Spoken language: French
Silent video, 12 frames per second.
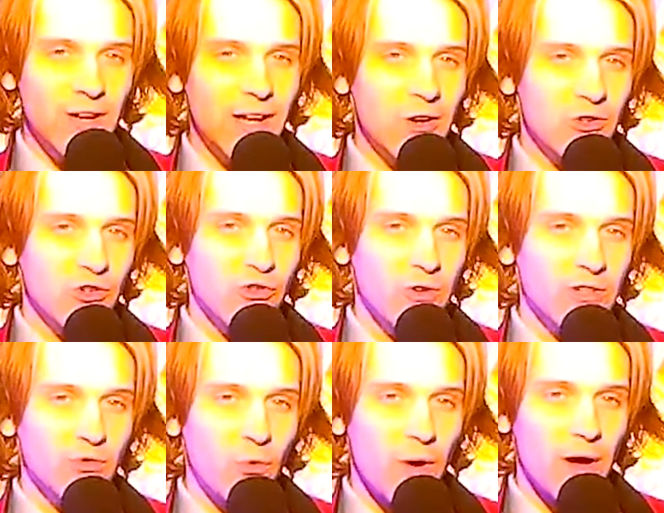dans les loges entre
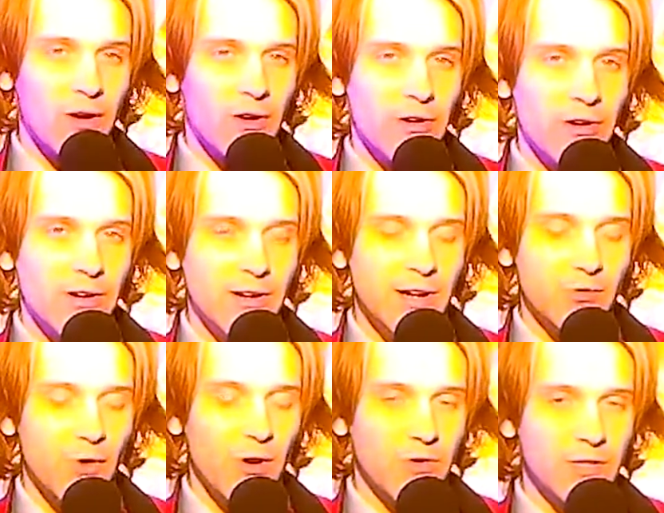les trois, euh, les
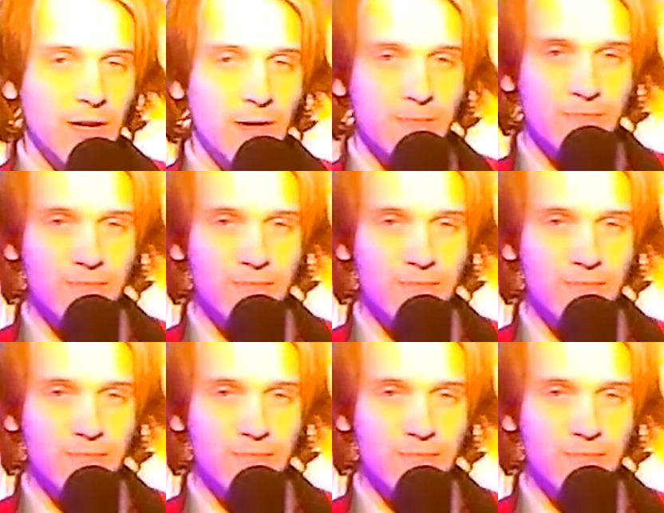trois candidats.